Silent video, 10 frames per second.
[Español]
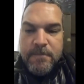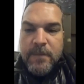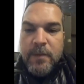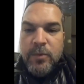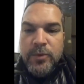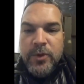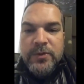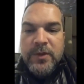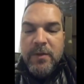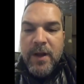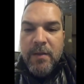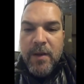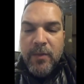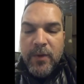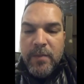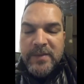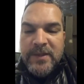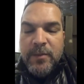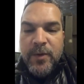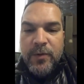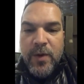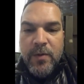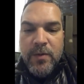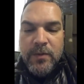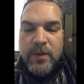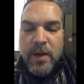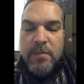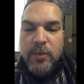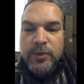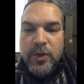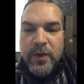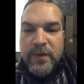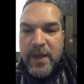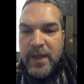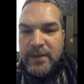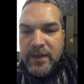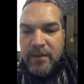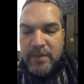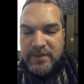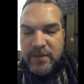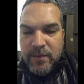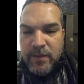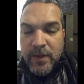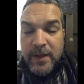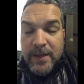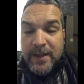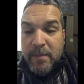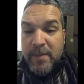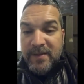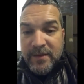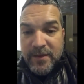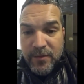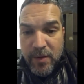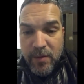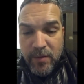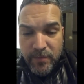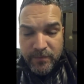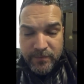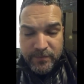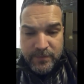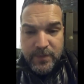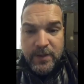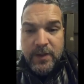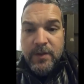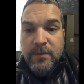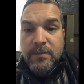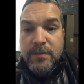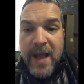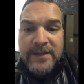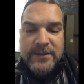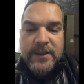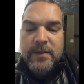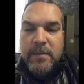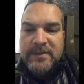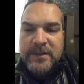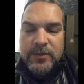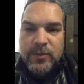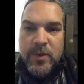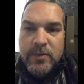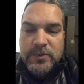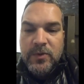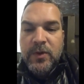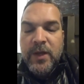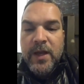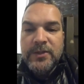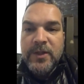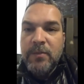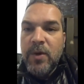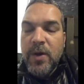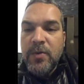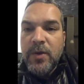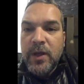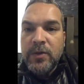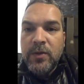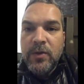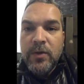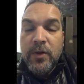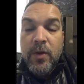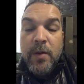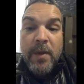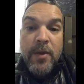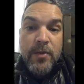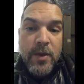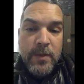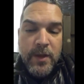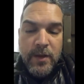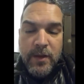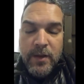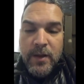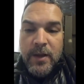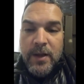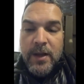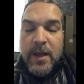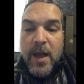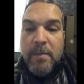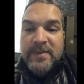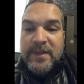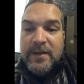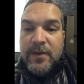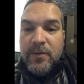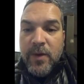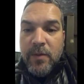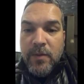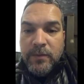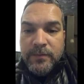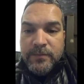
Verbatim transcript: El mundo no se va a acabar porque empezamos de nuevo. Hay montones de gente que empezamos, que empiezan de nuevo y van a seguir empezando de nuevo. que Hashem nos ayude a todos y nos me ayude a mí a empezar de nuevo,